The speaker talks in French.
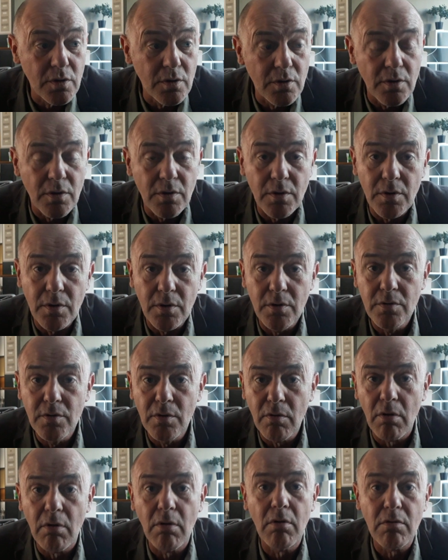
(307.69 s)
Euh,
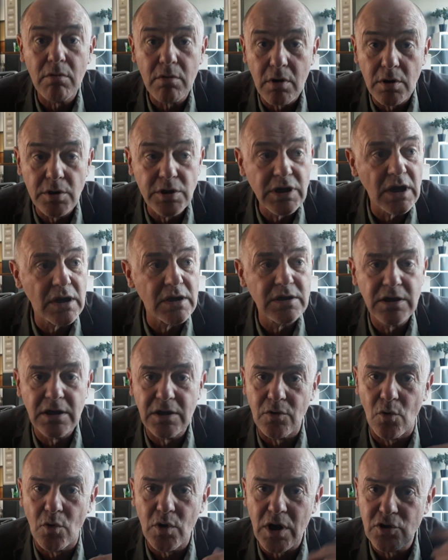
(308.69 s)
oh,
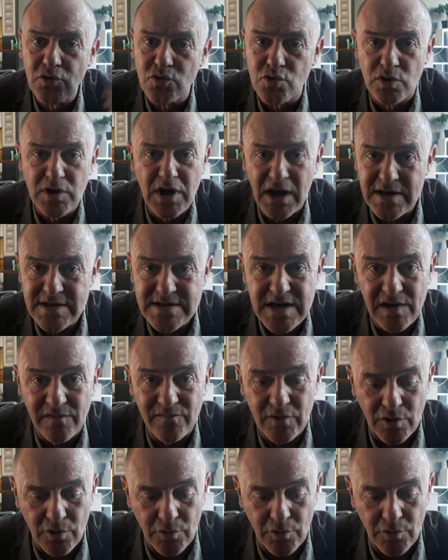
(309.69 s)
on a toujours des réserves